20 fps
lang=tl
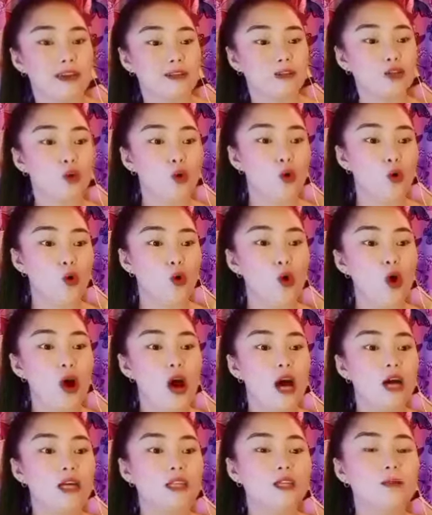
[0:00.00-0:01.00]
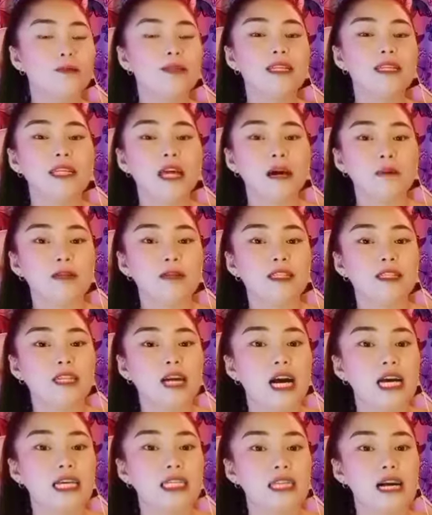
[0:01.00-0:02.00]
So sa Mananabas
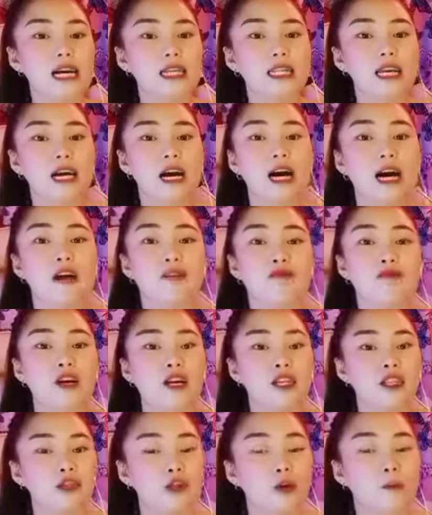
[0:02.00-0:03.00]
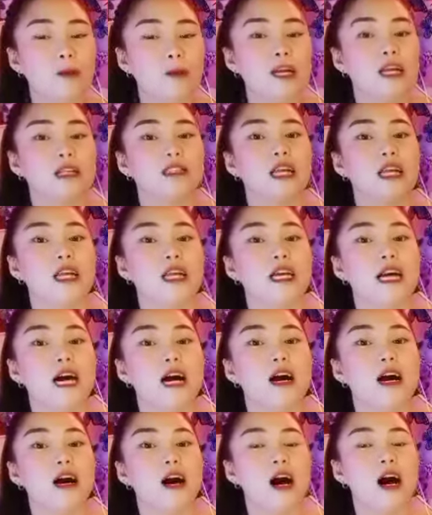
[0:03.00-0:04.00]
guys, ang, ang first ko pa lang
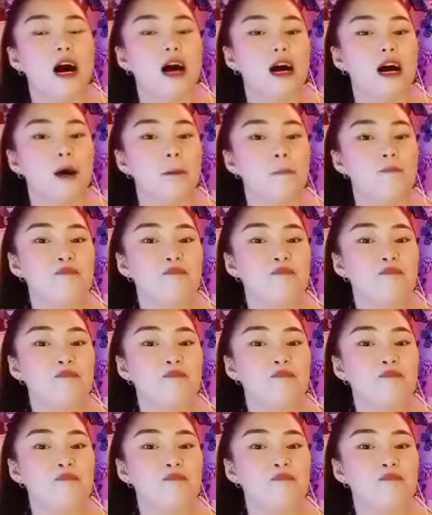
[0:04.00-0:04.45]
talagang uh,